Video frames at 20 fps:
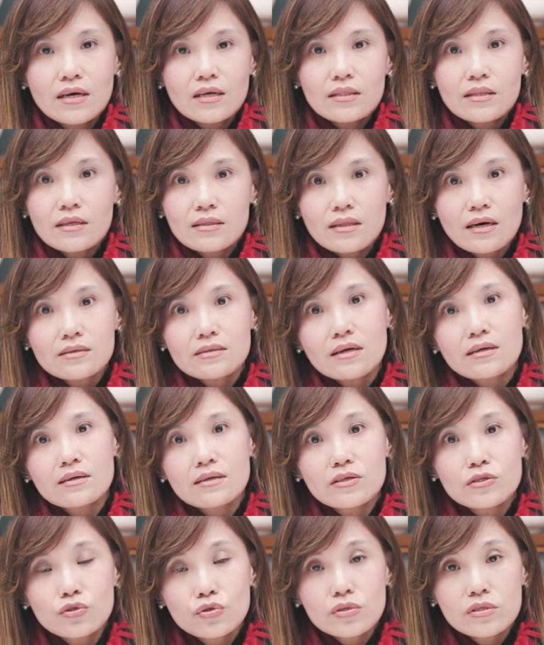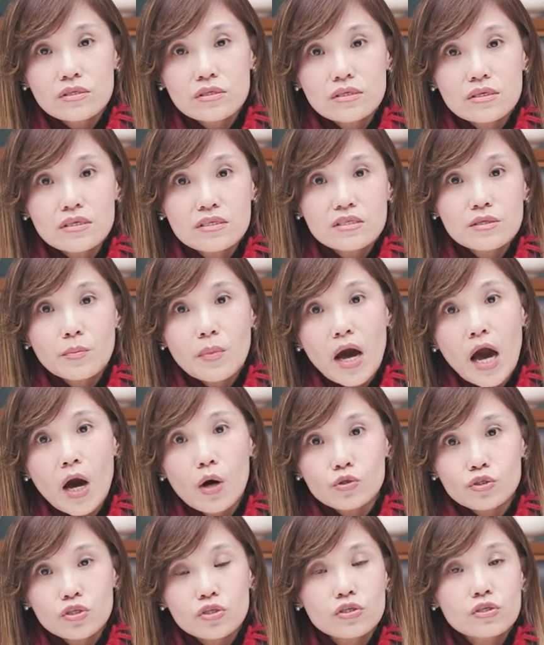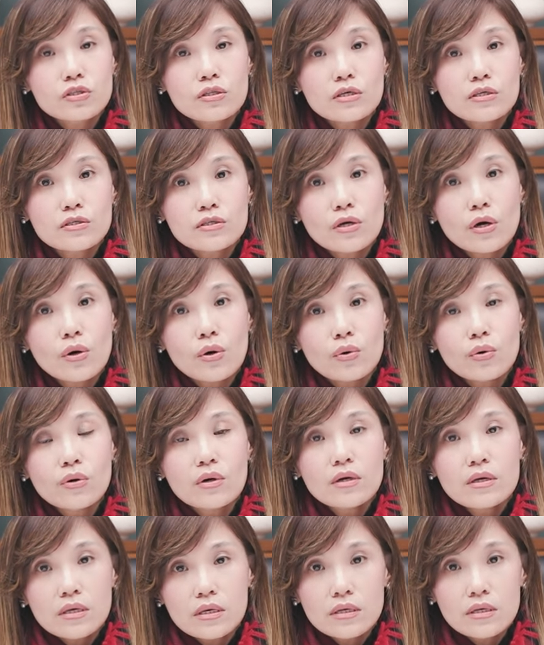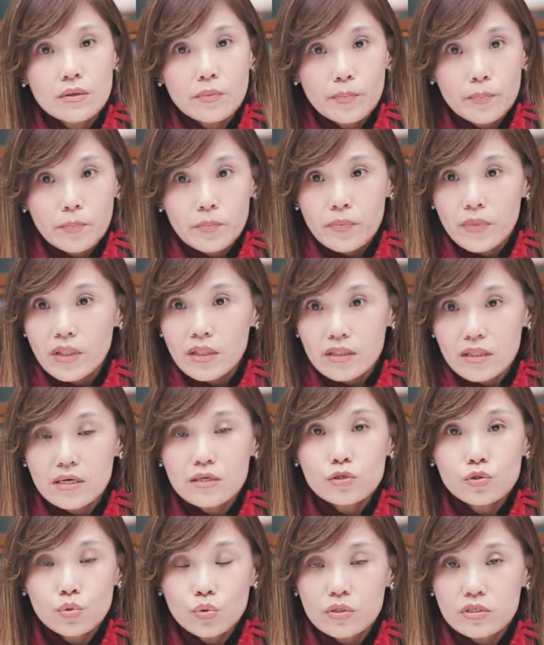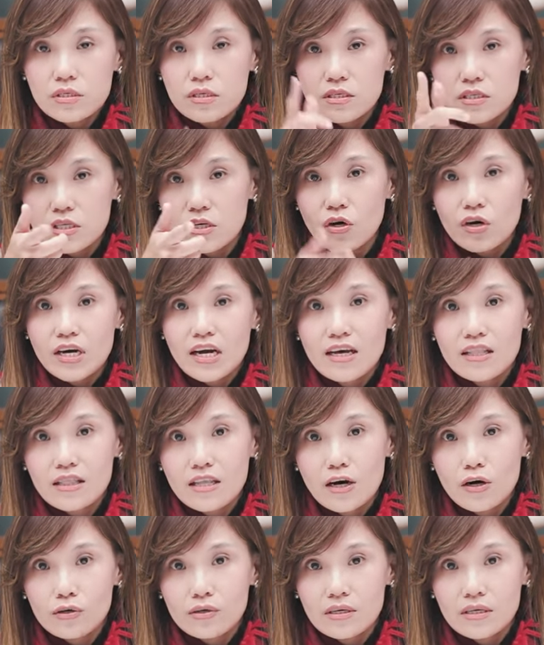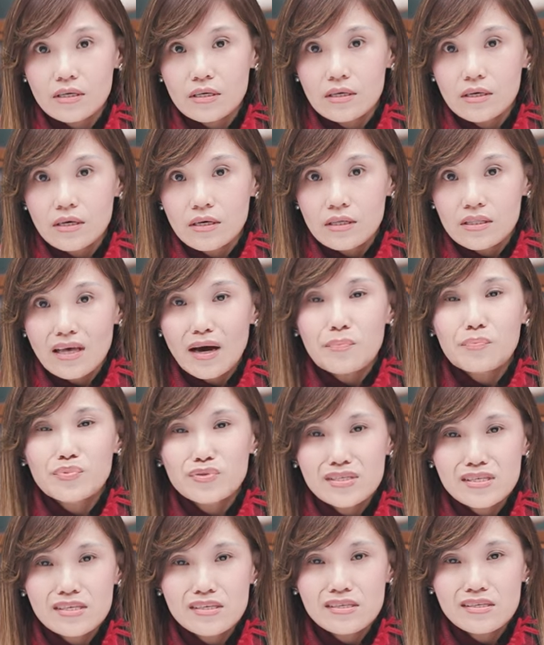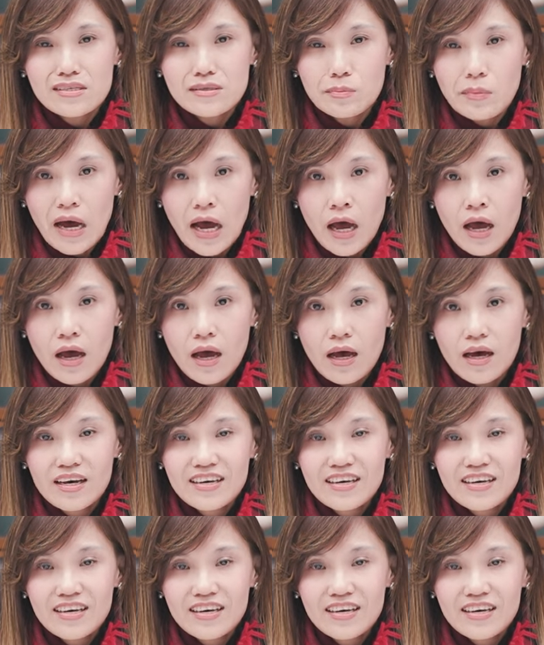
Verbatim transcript: 那当然，你就是一个这么好吃的肉，一个勒索者，只要看到你，他不吃吗？